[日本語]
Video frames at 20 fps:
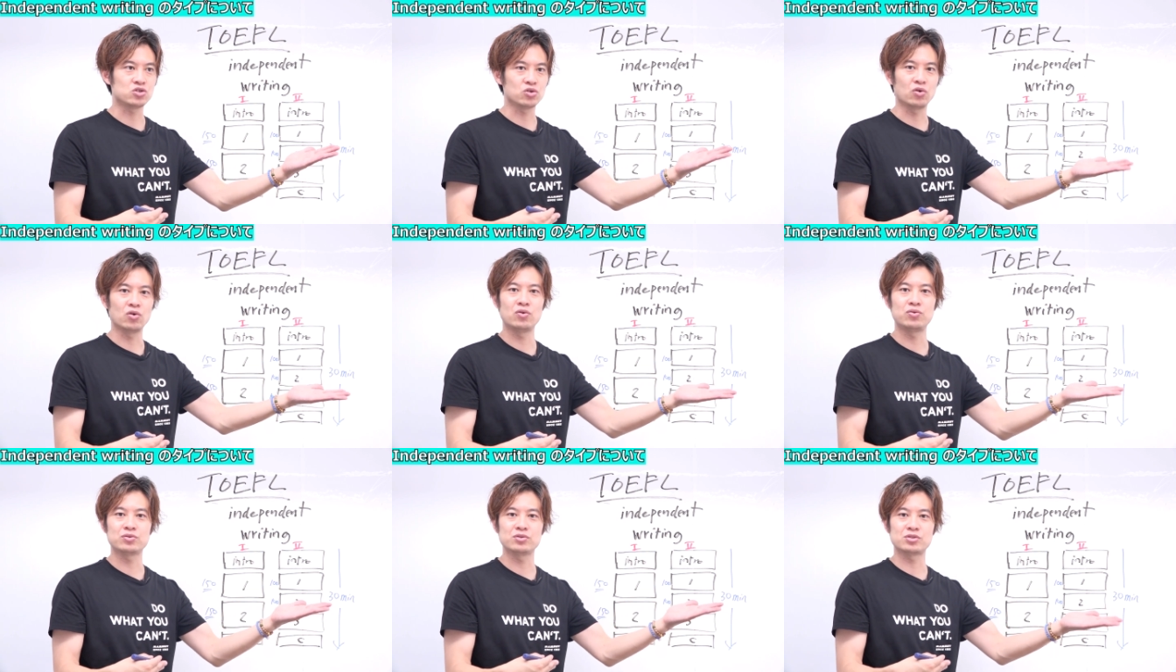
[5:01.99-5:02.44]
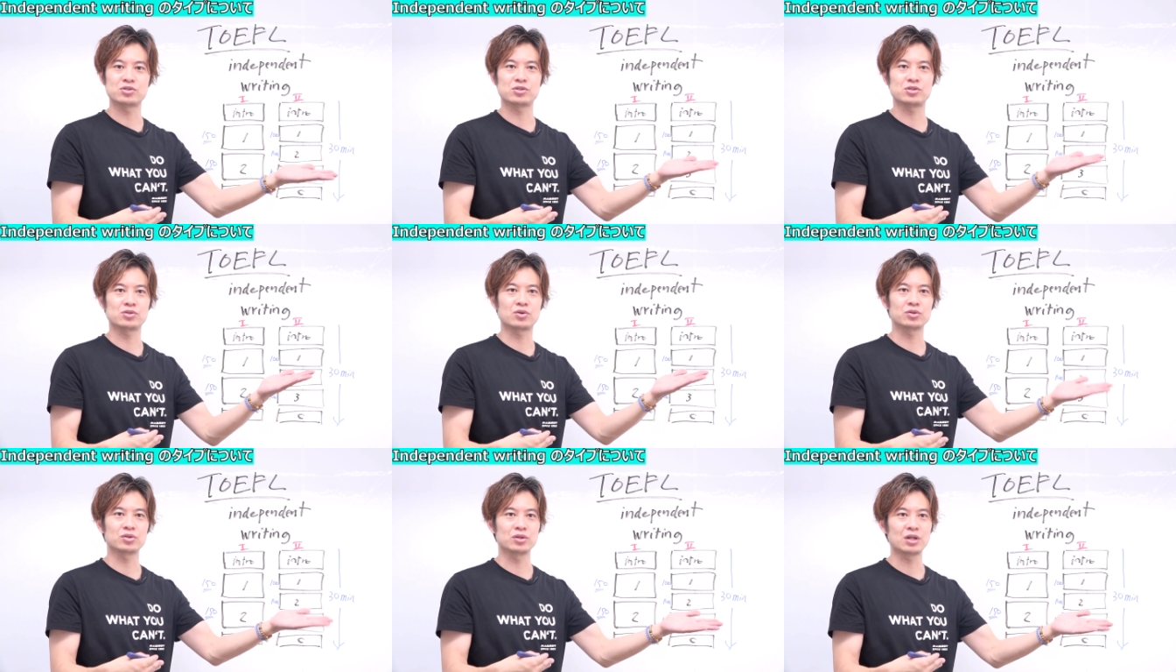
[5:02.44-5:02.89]
重複す
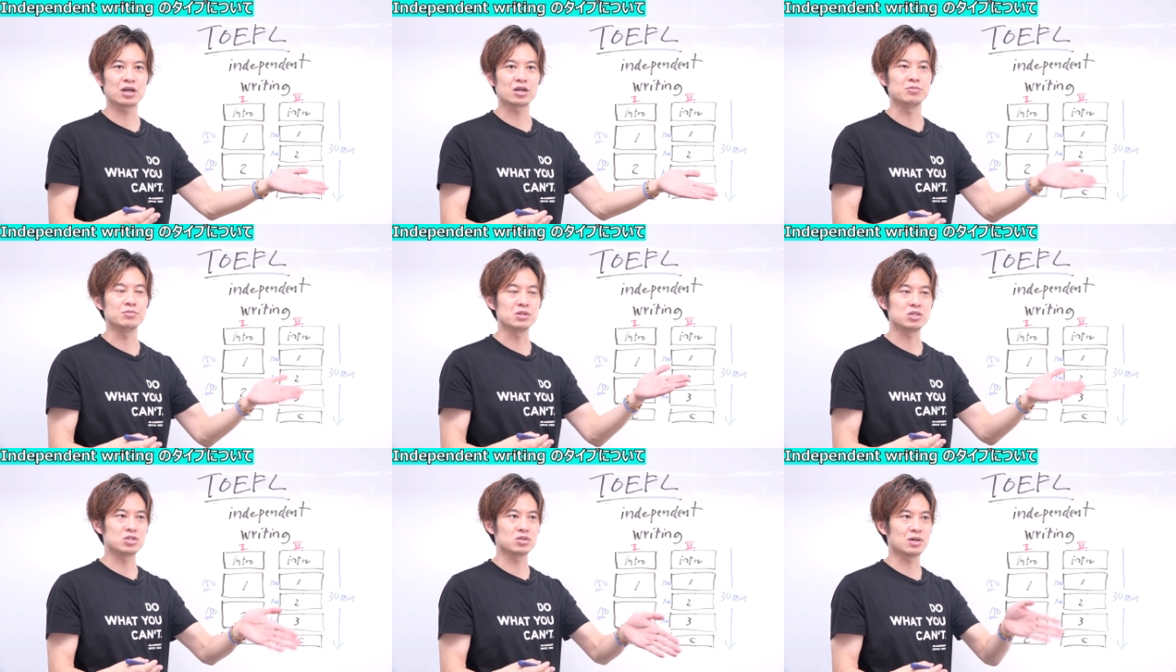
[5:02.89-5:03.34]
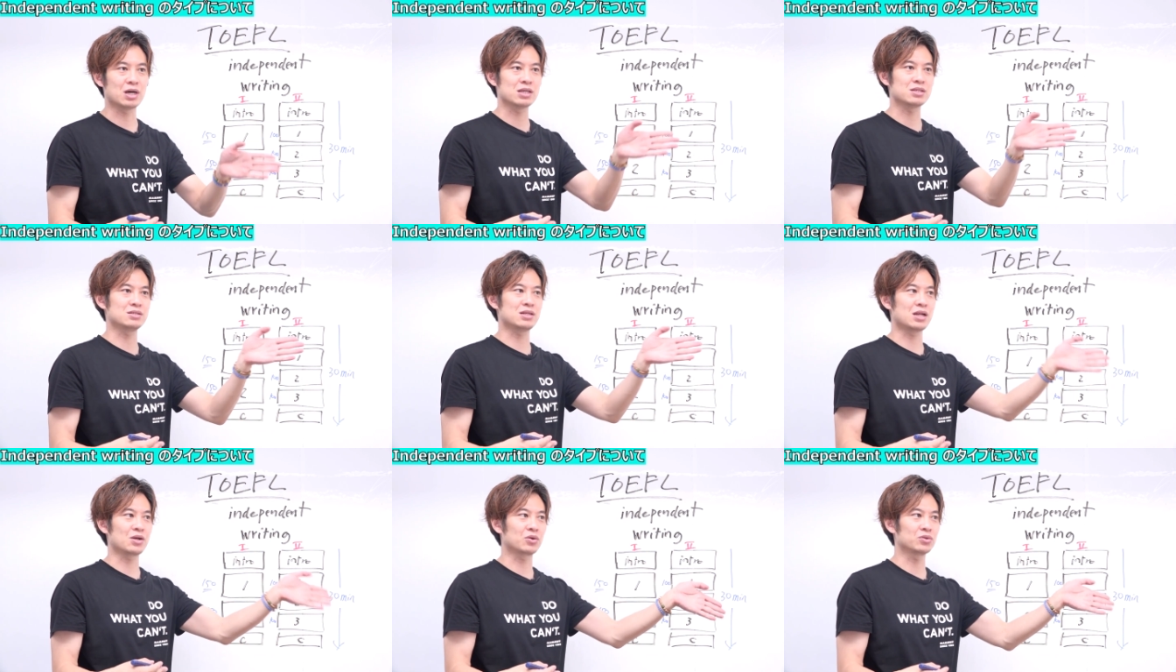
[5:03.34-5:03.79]
ることなく、道を
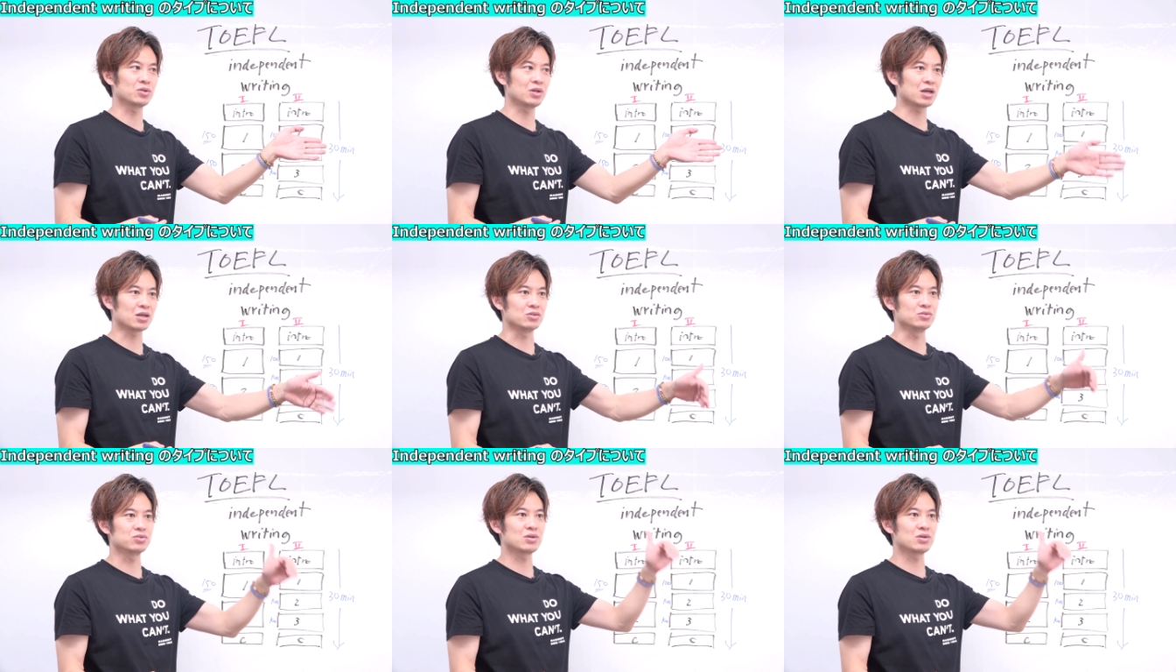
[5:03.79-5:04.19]
外れることなく、